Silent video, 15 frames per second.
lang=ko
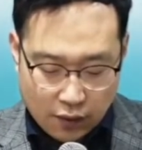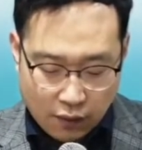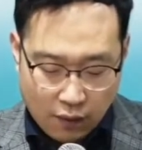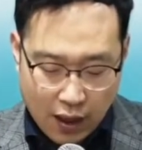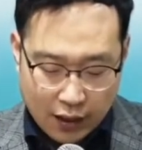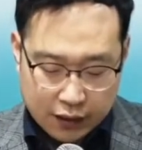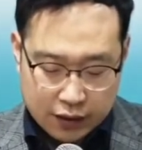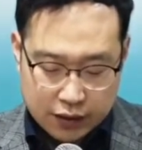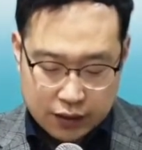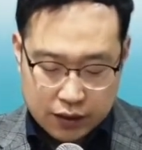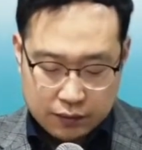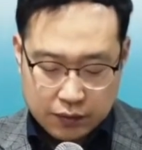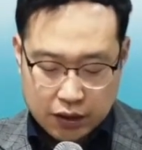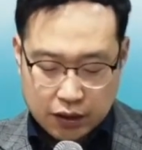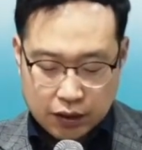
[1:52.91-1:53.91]
왕이
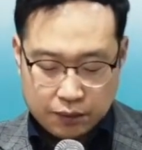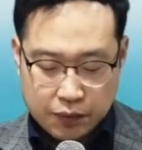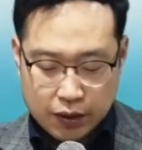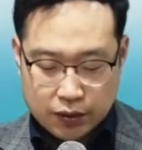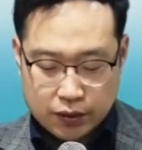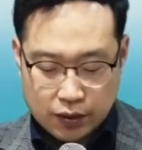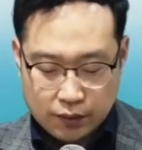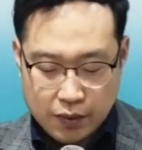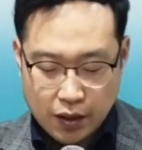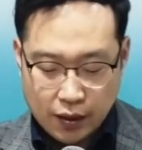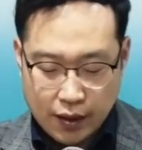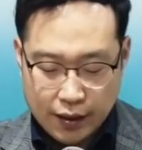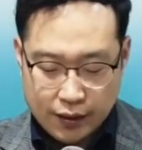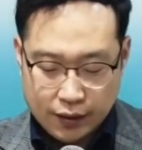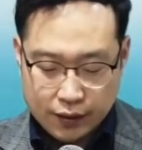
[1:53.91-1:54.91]
심히 기뻐서
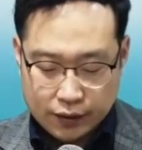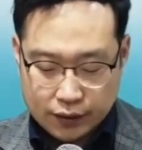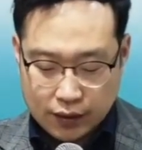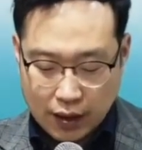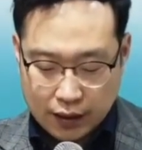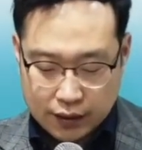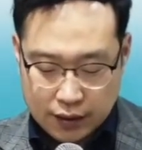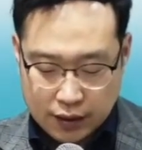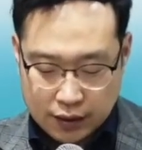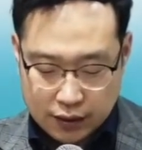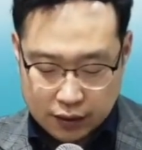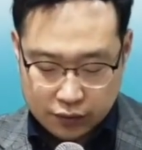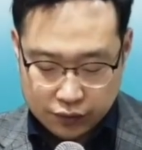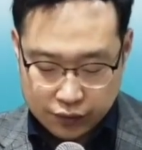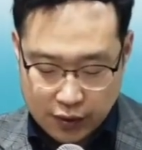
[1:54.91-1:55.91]
명하여
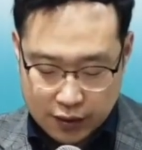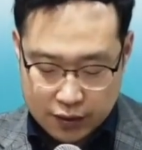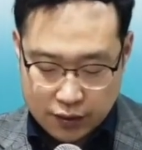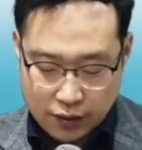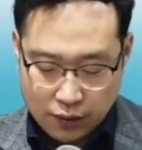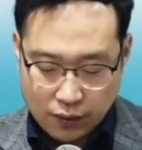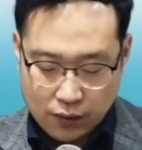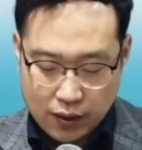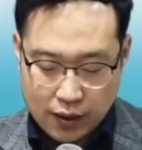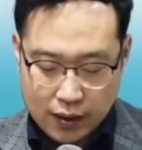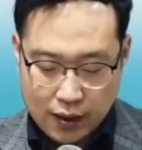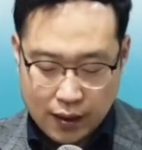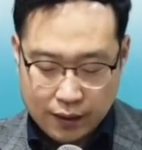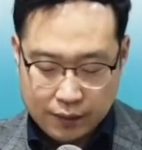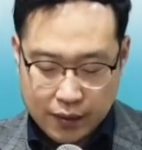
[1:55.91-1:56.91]
다니엘을 굴에서
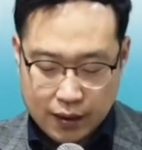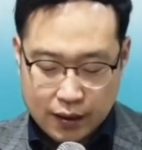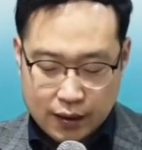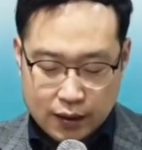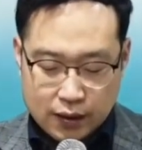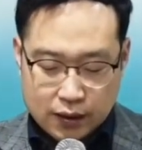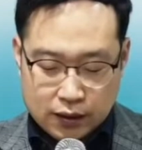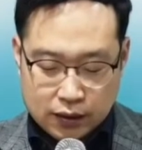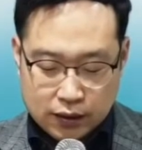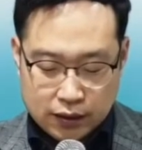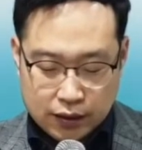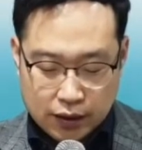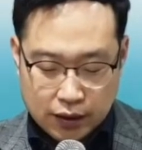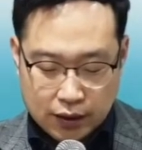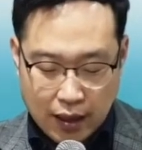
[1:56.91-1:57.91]
올리라 하매
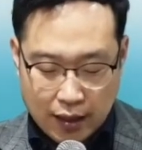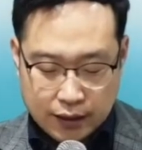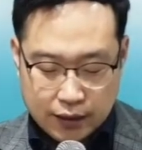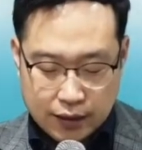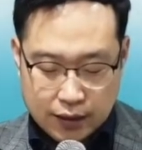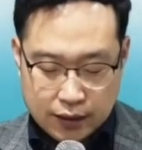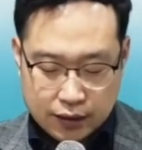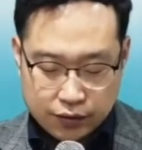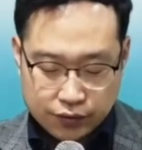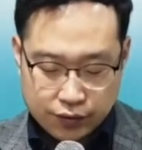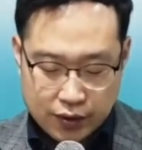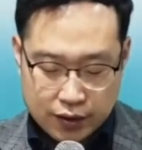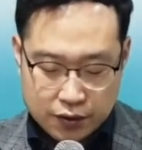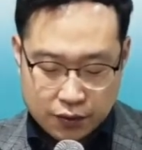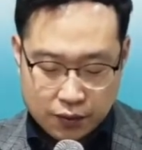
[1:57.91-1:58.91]
그들이 다니엘을
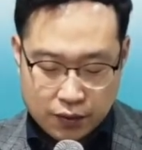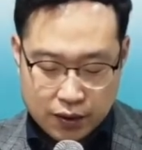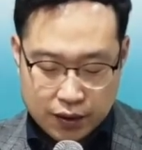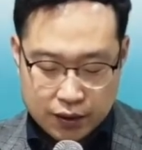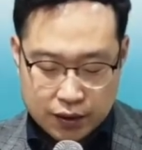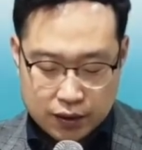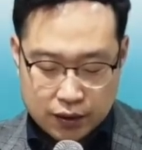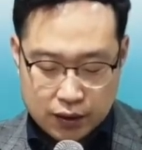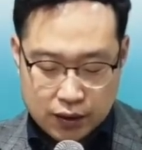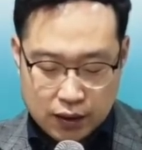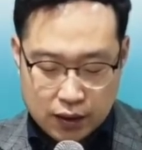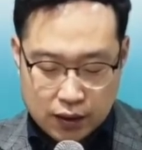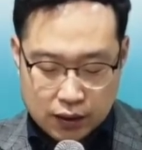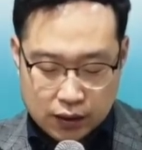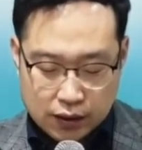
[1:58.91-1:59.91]
굴에서 올린즉
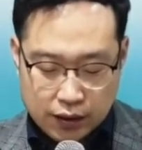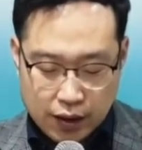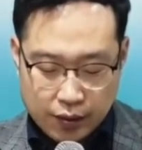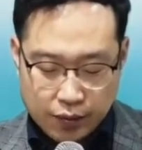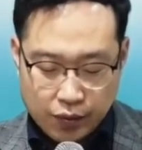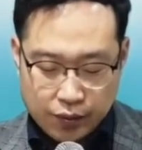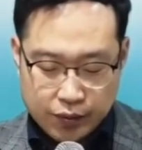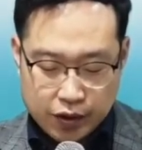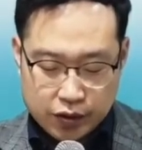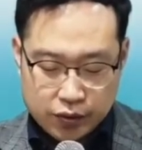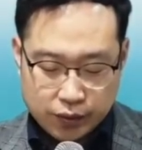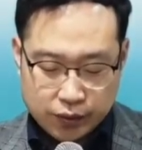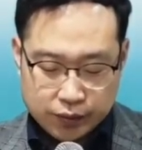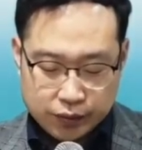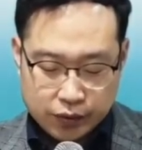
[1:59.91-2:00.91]
그의 몸이
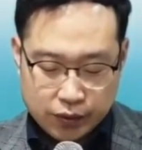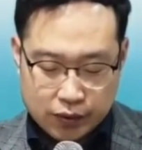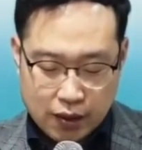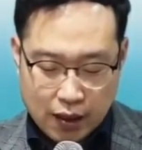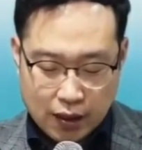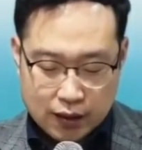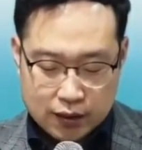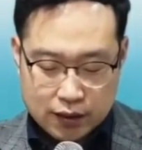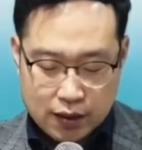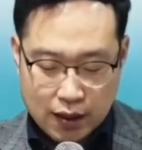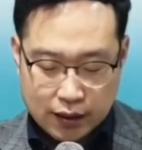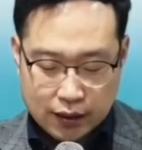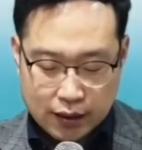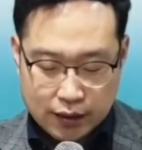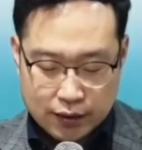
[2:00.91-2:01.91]
조금도 상하지
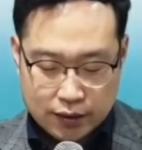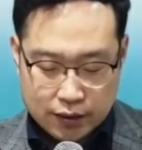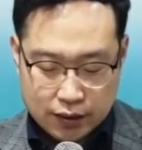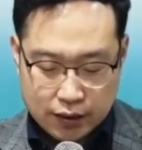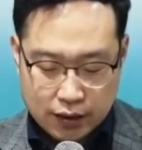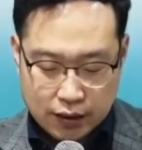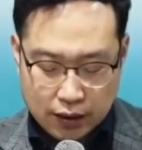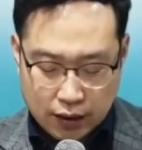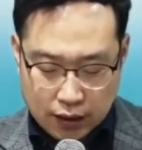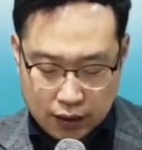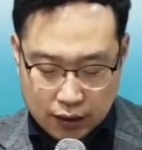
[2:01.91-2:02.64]
아니하였으니